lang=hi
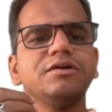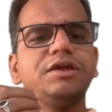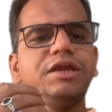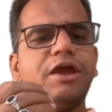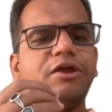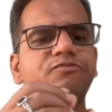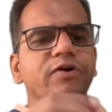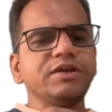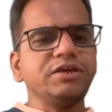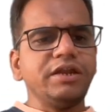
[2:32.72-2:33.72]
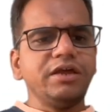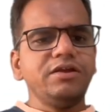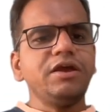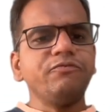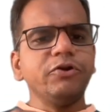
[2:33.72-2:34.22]
कि ये एक फंक्शन है
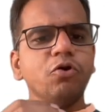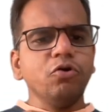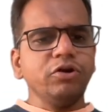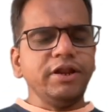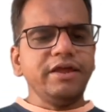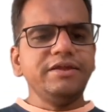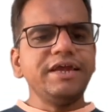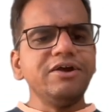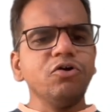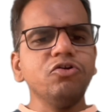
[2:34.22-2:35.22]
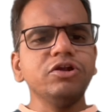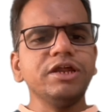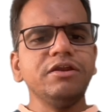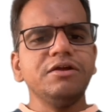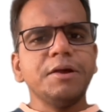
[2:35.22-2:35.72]
या फिर गो रूटीन है ये गो
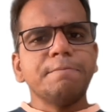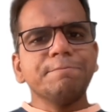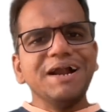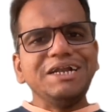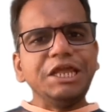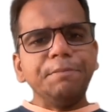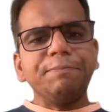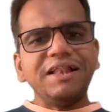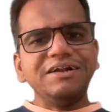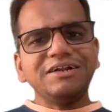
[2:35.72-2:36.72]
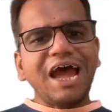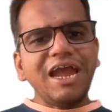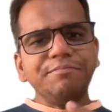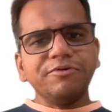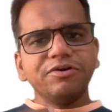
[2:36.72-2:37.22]
रूटीन मल्टीपल
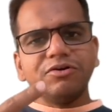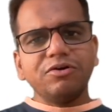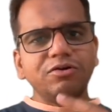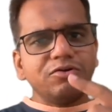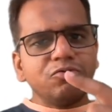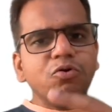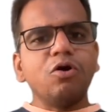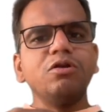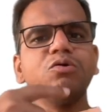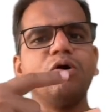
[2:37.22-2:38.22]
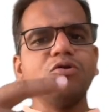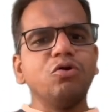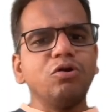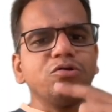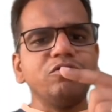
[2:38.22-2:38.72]
टाइम गोल गोल
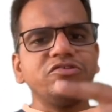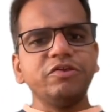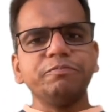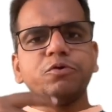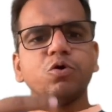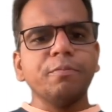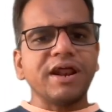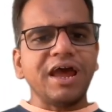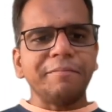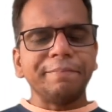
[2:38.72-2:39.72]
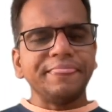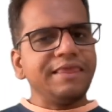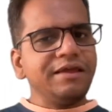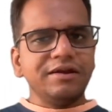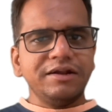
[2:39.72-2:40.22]
गोल गोल सिर्फ घूम रहा है
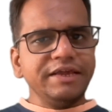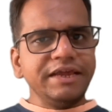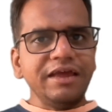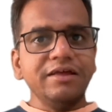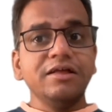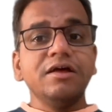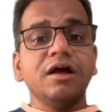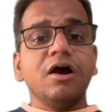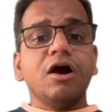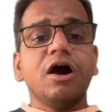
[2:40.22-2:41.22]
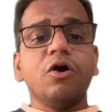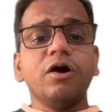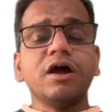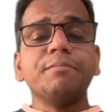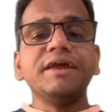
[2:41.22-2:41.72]
ठीक है
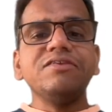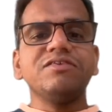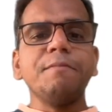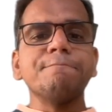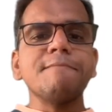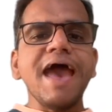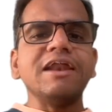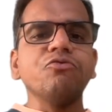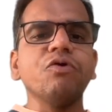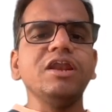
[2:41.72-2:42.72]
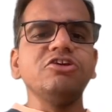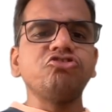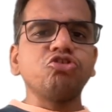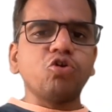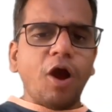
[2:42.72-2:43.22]
और हमें इसे मैनुअली
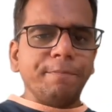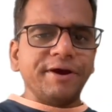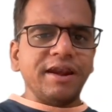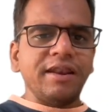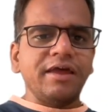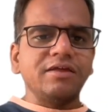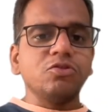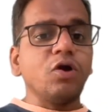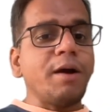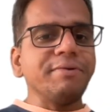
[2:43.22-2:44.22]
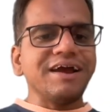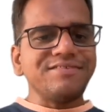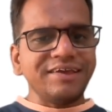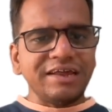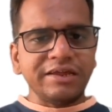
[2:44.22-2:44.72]
स्टॉप करना है तो हम
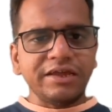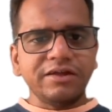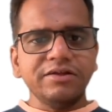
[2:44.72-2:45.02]
कैसे करेंगे